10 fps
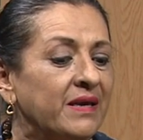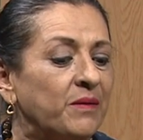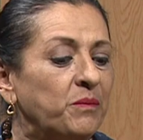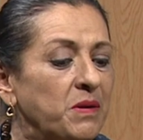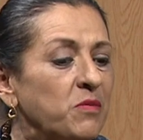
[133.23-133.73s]

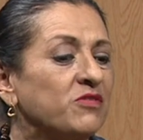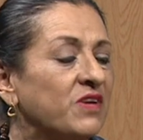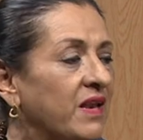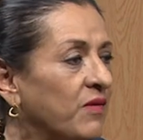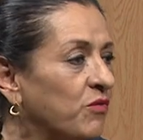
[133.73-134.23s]
vimos
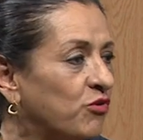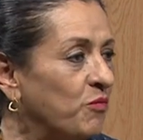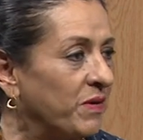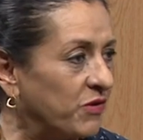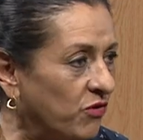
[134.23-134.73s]
que el adulto
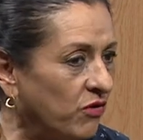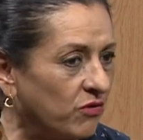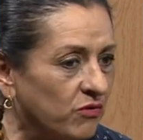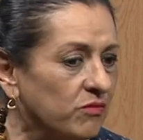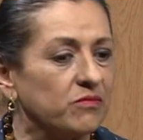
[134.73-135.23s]
mayor,
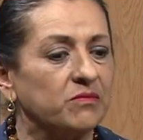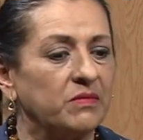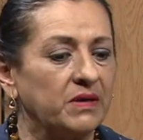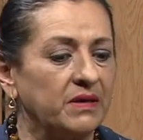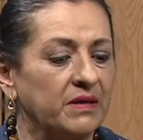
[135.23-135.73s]

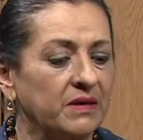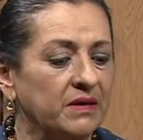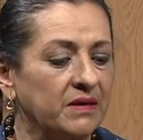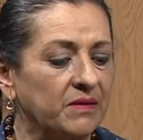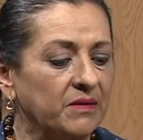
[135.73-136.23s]

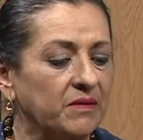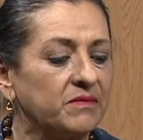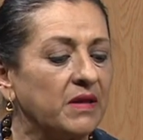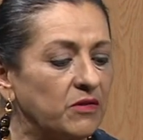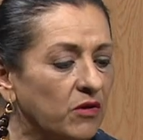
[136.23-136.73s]
eh,
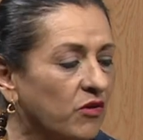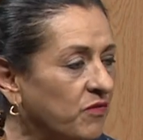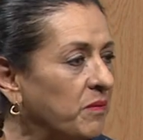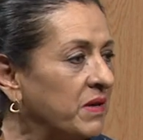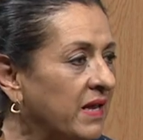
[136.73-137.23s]
desde los
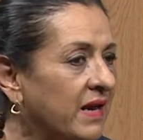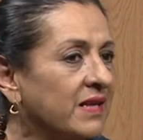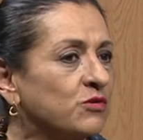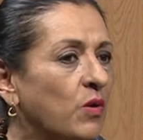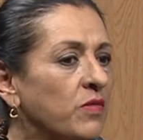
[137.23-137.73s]

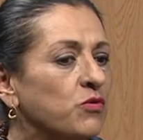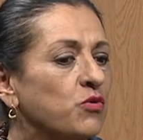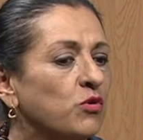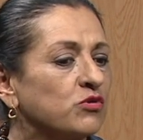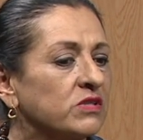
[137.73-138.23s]
familiares,
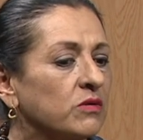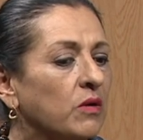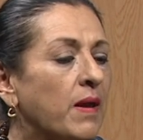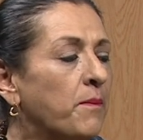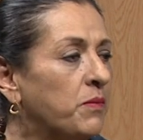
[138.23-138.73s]
cuando se
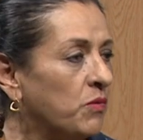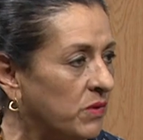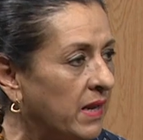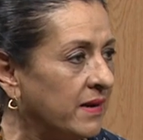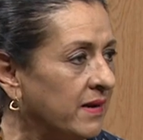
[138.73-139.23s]

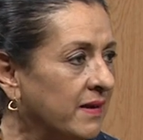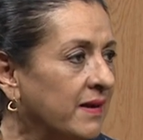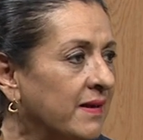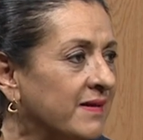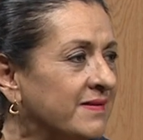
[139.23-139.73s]
enviudan,
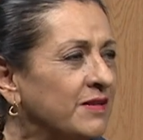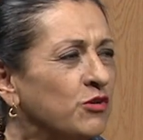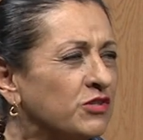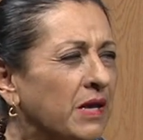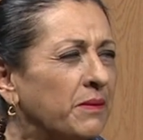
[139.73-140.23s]
si
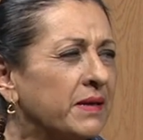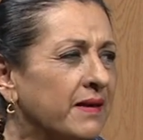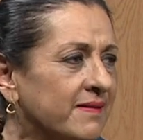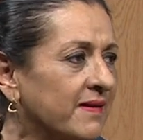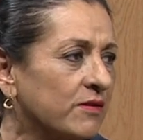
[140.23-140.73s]
no saben qué
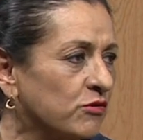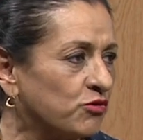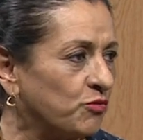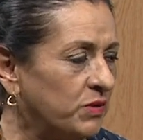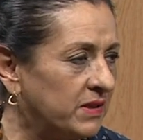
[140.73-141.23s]
hacer con
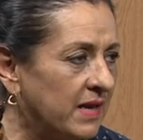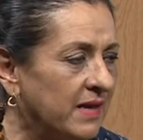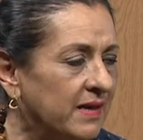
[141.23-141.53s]
su vida,